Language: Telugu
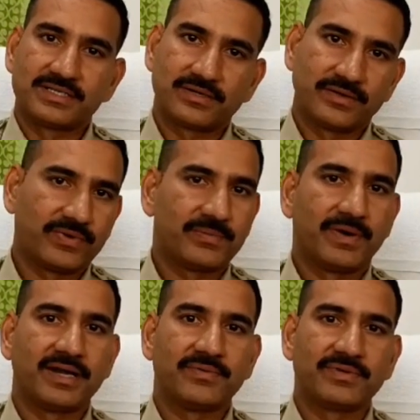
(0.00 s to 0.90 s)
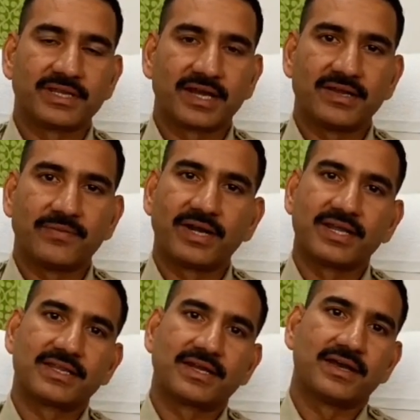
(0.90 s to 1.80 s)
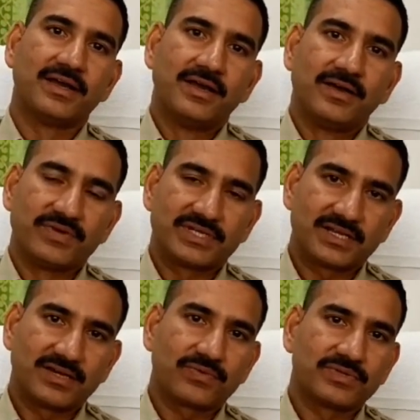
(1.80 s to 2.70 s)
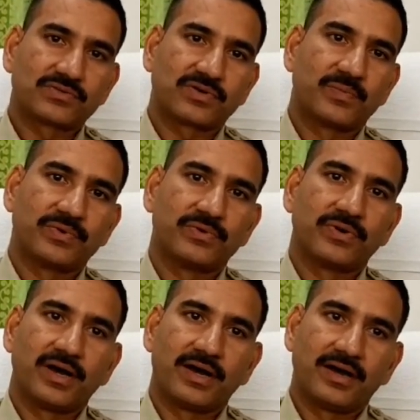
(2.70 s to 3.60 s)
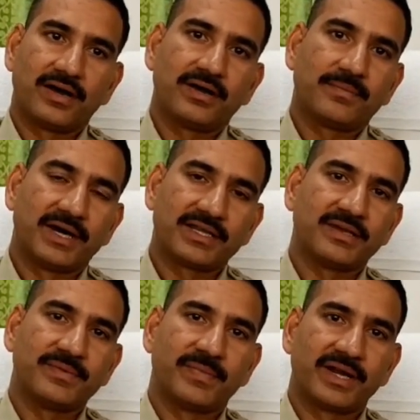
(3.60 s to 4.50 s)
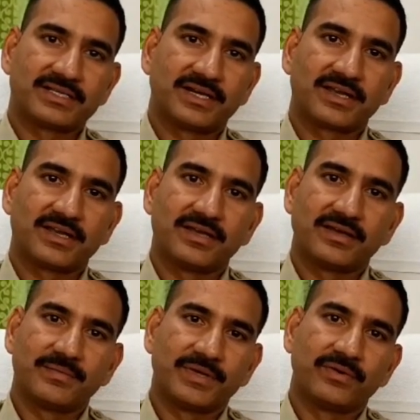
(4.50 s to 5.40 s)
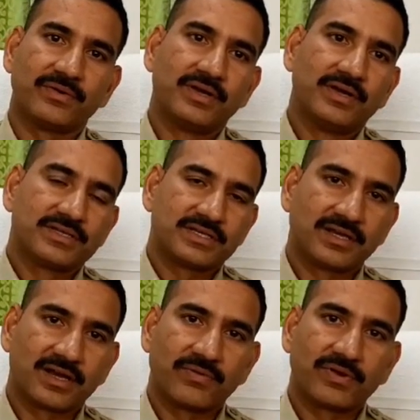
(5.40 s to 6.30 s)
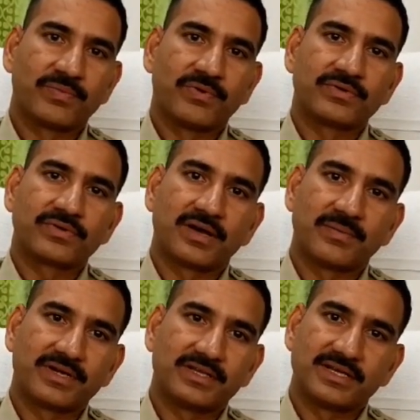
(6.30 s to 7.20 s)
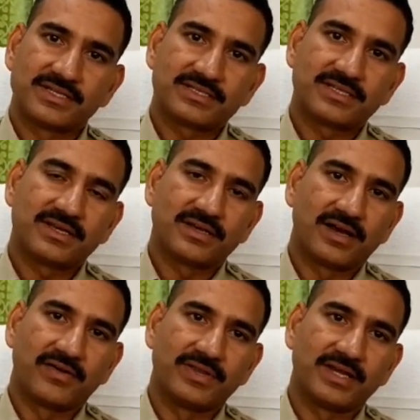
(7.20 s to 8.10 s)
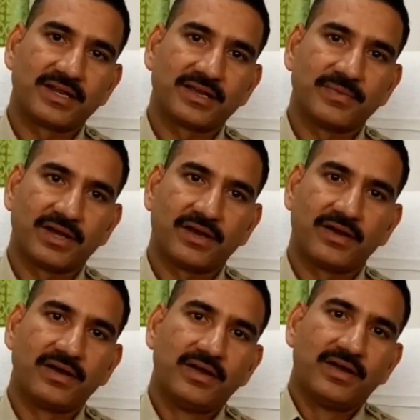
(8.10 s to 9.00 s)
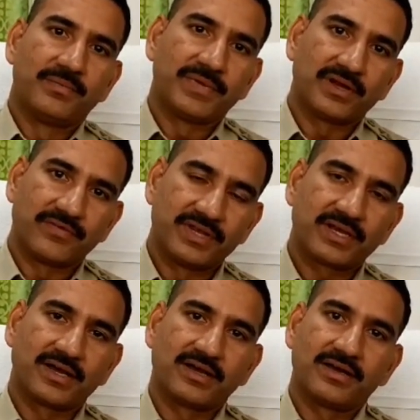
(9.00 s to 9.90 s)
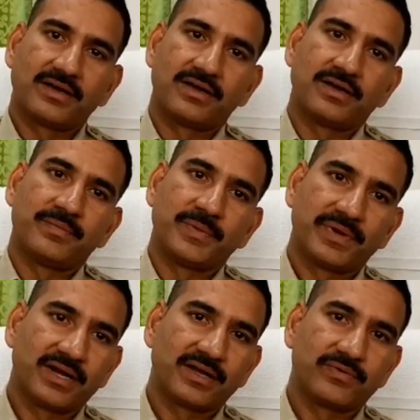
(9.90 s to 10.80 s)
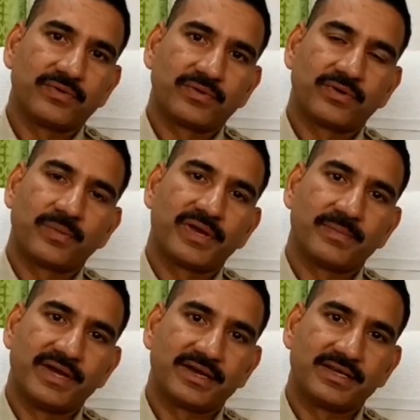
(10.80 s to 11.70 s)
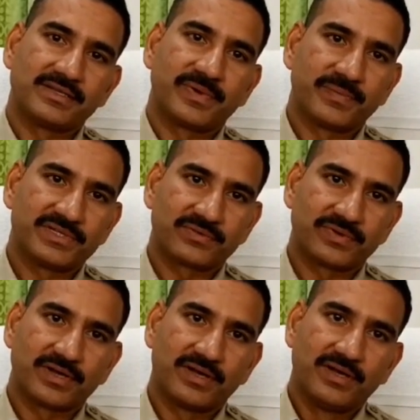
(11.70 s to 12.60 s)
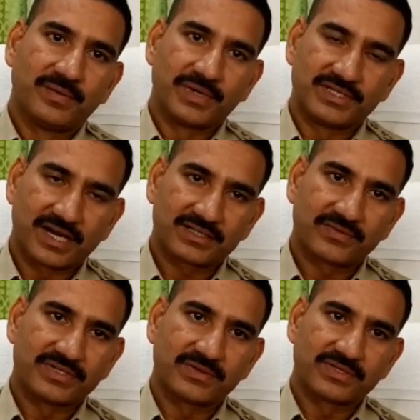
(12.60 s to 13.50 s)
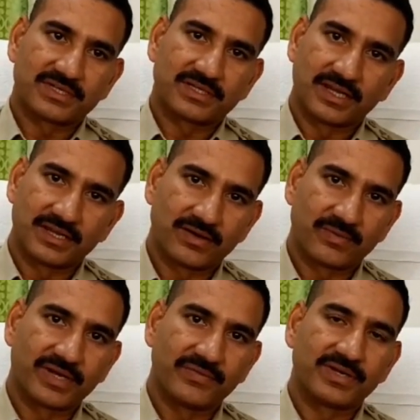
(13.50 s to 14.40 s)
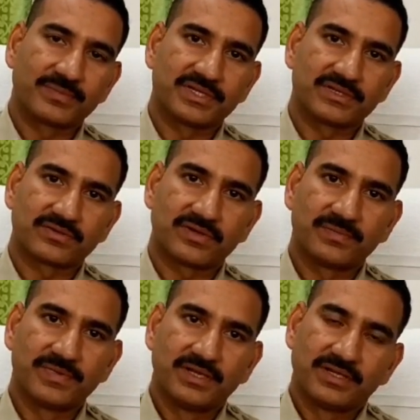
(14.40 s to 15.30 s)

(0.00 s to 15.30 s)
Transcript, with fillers: ఇచ్చడం ఇవ్వడం బాగానే ఉంటుంది కానీ వాళ్ళు ఏదైనా విషాదాన్ని పొందించుకున్నప్పుడు ఆ బాధాన్ని మీరు భరించడానికి మీరు సిద్ధంగా ఉండకపోవచ్చు కాబట్టి దయచేసి ఆ విధానికి మీరు ఆ విధంగా మీ పిల్లలకు రోడ్లపై బైక్లు ఇచ్చి పంపించకుండా జాగ్రత్త వహించవలసిన తల్లిదండ్రులకు మరీ విజ్ఞప్తి చేస్తున్నాం